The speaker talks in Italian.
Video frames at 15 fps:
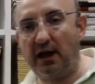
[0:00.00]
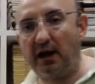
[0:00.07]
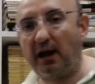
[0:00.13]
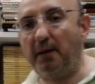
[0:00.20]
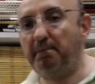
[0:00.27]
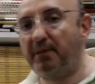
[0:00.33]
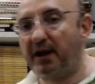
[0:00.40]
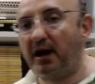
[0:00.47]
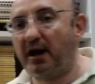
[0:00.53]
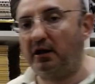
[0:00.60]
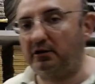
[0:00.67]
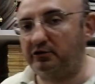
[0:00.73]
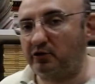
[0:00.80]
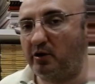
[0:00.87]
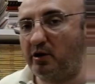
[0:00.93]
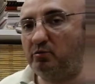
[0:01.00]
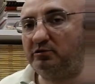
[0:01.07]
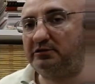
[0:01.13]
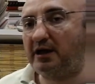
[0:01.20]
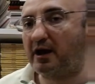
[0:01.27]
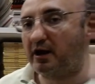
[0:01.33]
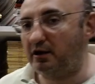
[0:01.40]
che peraltro è un
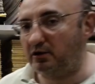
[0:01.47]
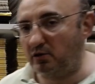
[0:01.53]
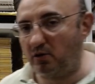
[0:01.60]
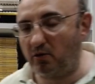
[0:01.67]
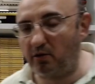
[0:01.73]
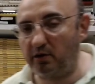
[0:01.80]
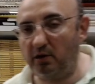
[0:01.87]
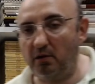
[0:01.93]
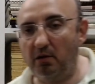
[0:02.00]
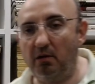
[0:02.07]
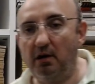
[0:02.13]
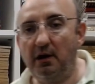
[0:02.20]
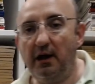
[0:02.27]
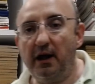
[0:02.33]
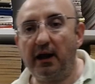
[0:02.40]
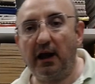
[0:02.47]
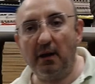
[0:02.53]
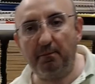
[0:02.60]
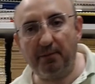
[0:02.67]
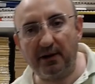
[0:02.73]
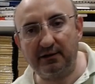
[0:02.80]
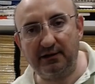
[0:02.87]
territorio che
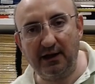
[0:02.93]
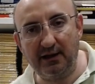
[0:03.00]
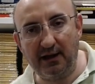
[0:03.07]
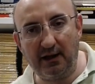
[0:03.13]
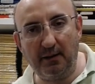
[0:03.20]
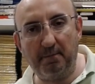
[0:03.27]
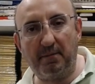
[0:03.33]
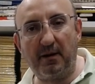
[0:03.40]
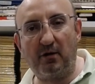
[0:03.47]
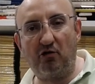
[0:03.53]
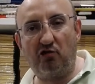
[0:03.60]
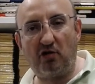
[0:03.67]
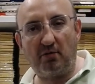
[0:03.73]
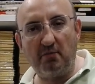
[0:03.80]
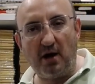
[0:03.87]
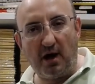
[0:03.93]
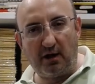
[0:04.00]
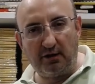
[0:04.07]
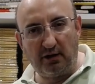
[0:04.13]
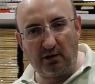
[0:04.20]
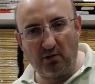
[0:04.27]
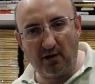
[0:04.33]
appartiene all'impero
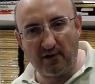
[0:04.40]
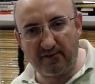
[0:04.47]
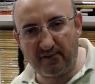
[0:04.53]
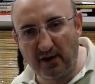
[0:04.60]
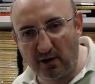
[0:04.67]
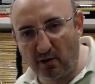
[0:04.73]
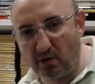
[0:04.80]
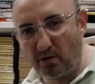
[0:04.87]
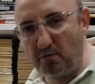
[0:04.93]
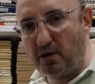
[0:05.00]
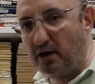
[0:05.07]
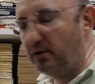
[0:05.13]
germanico, al Sacro Romano